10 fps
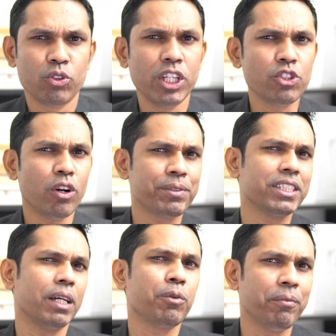तो ये जो ऑप्शन
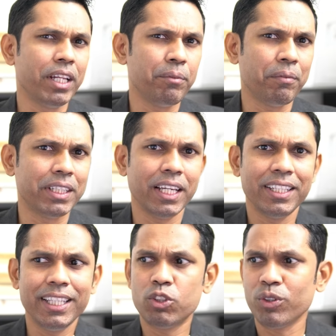आपको मैंने अभी बताया
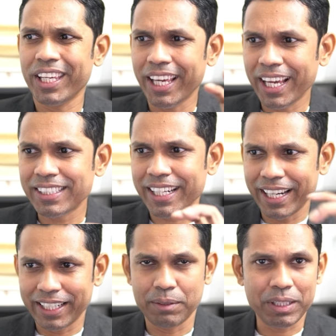ये तो ए से
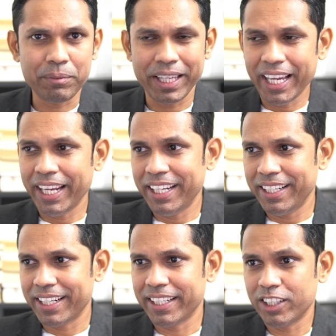रिलेटेड मतलब ए
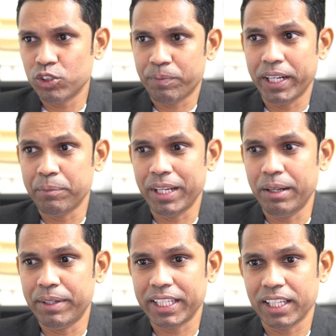इंटीग्रेटेड जो पी
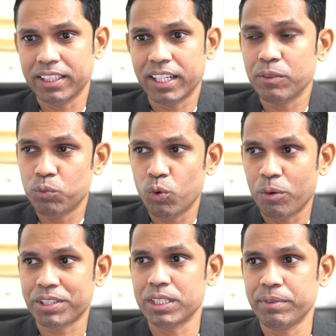एलिमेंट के अंदर है वो
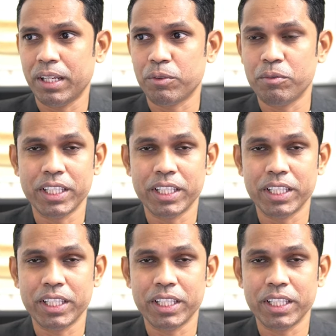ऑप्शन मैंने आपको